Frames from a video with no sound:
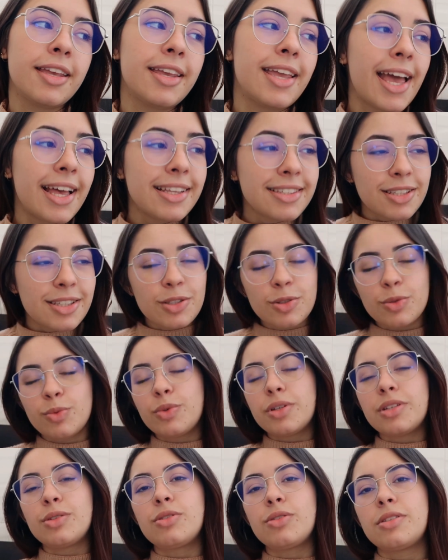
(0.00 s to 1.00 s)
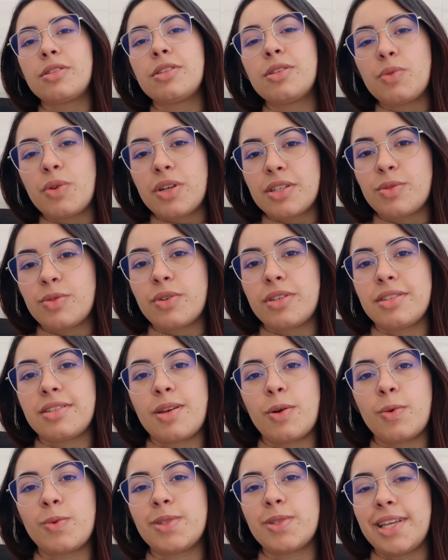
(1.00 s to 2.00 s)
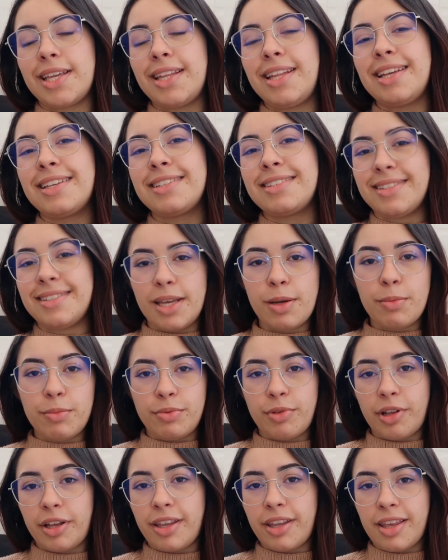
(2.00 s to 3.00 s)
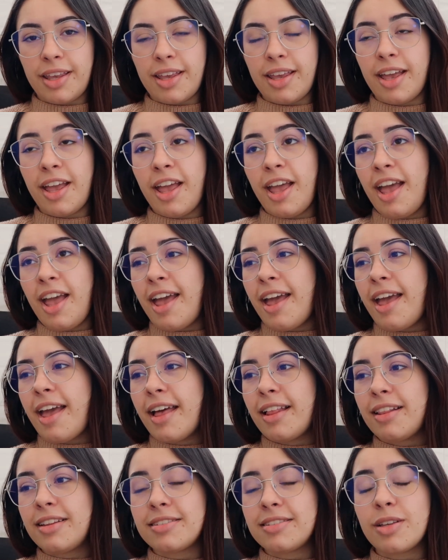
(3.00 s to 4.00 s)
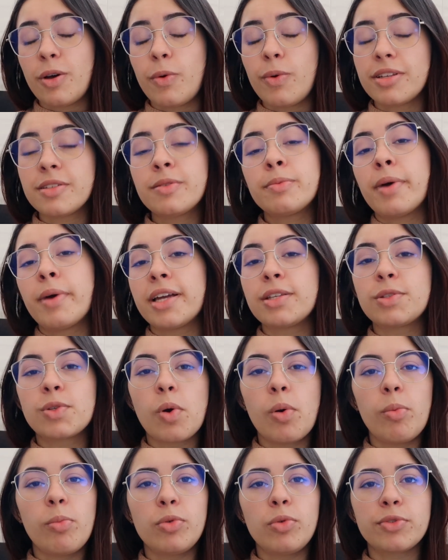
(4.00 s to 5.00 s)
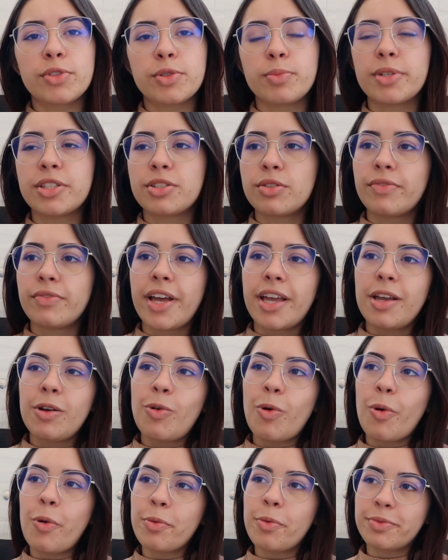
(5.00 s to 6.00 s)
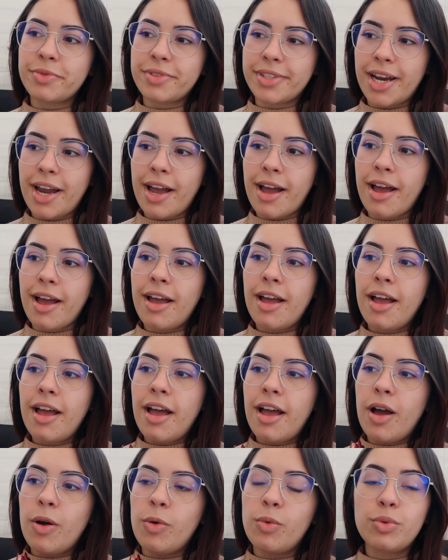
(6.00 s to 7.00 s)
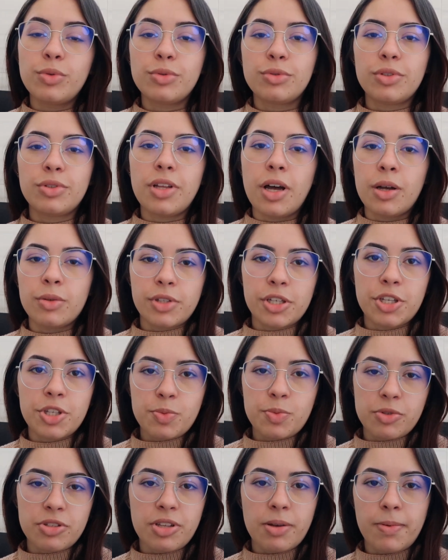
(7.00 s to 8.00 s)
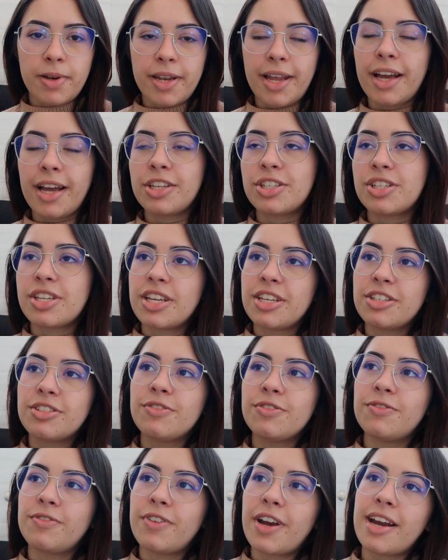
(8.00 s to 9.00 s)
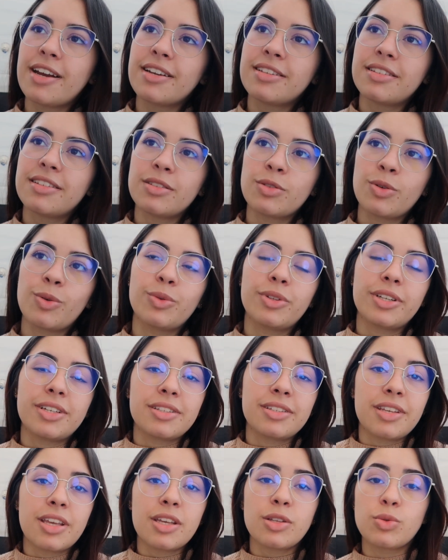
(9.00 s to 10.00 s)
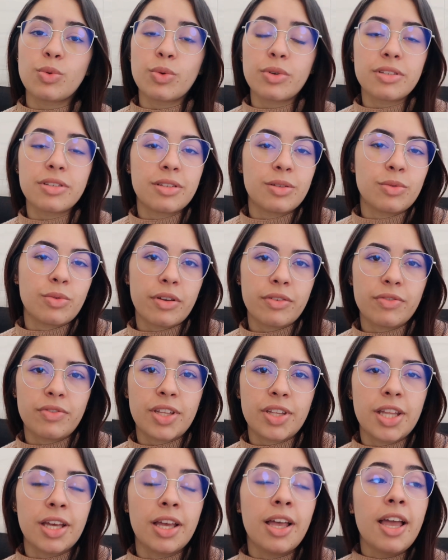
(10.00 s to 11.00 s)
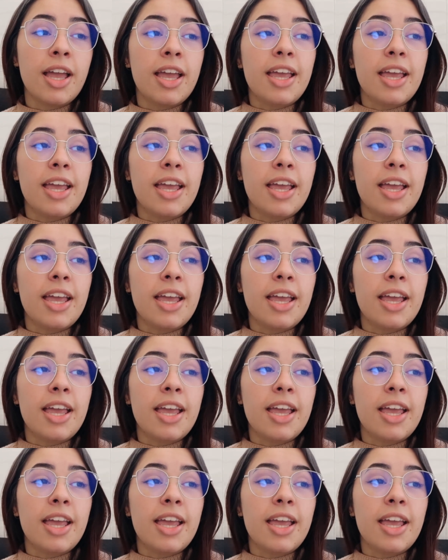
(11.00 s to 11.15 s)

E essas duas situações que eu usei de exemplo aqui, elas são as mais comuns, mas tu vai encontrar o uso da autorresponsabilidade em diversas outras questões na tua vida